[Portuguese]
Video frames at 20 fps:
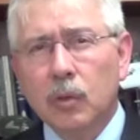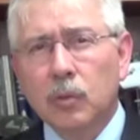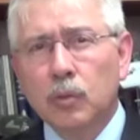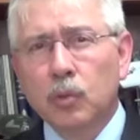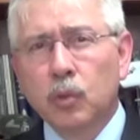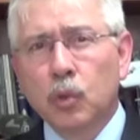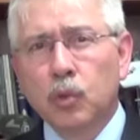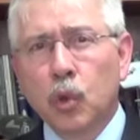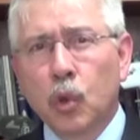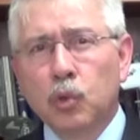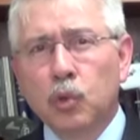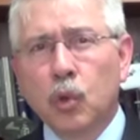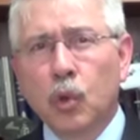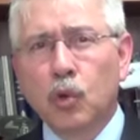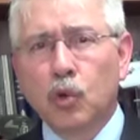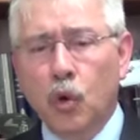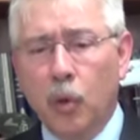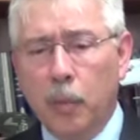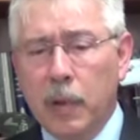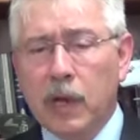do
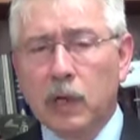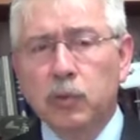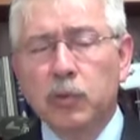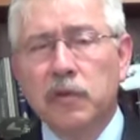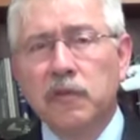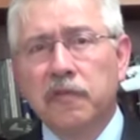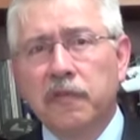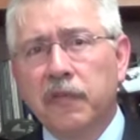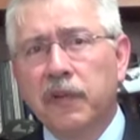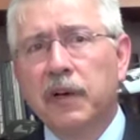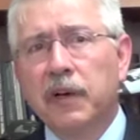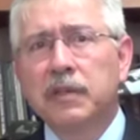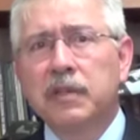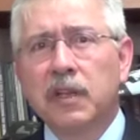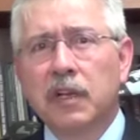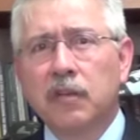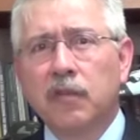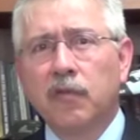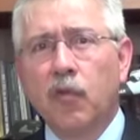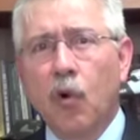doutor Roberto
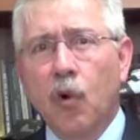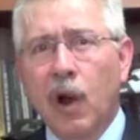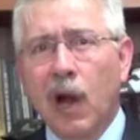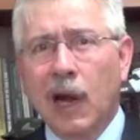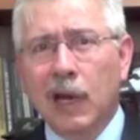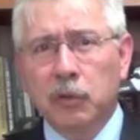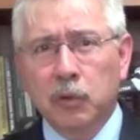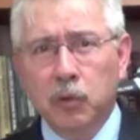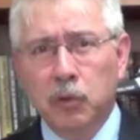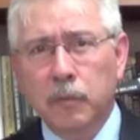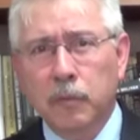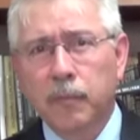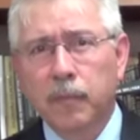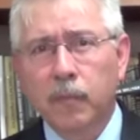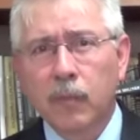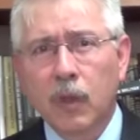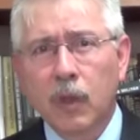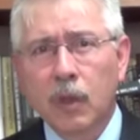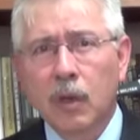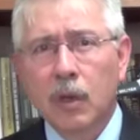Infante, advogado
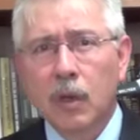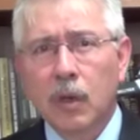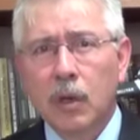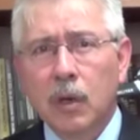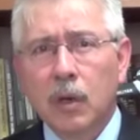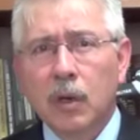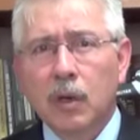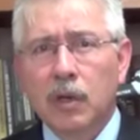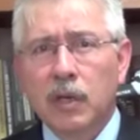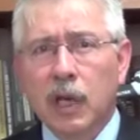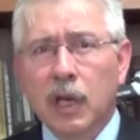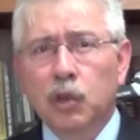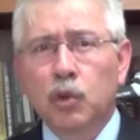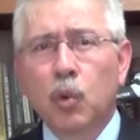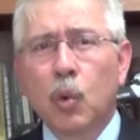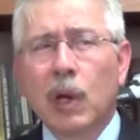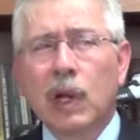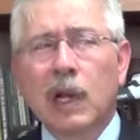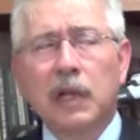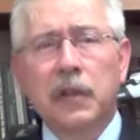que
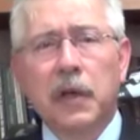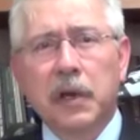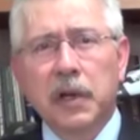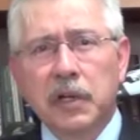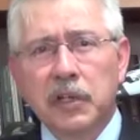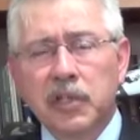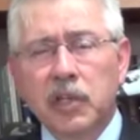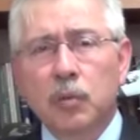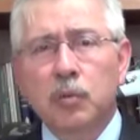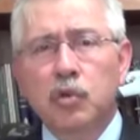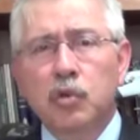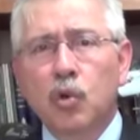atua lá na região de